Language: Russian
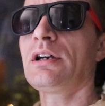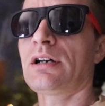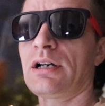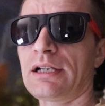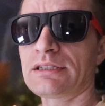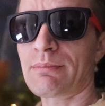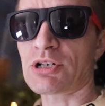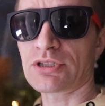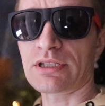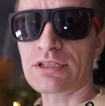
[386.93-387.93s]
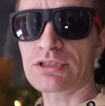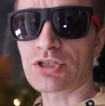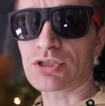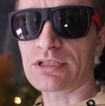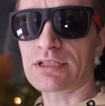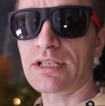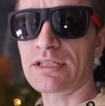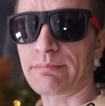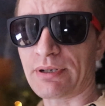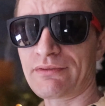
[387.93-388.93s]
а, одна машина на 10 тысяч
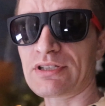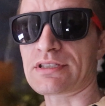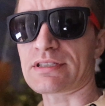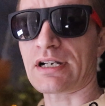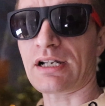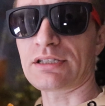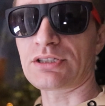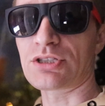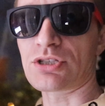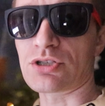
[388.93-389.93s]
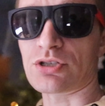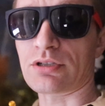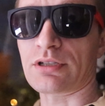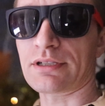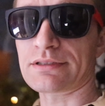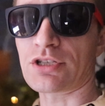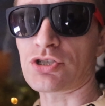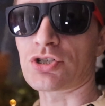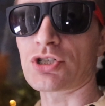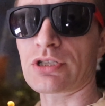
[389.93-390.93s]
населения при 240 тысяч э,
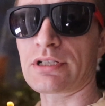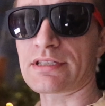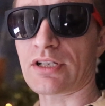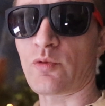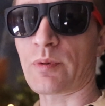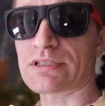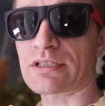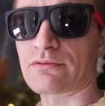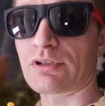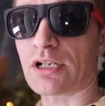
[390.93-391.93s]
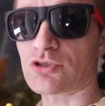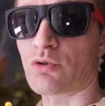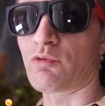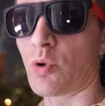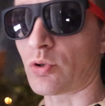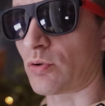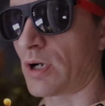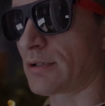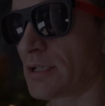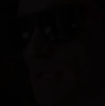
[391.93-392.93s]
значит, жителей сергеево городского
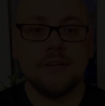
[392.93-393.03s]
округа.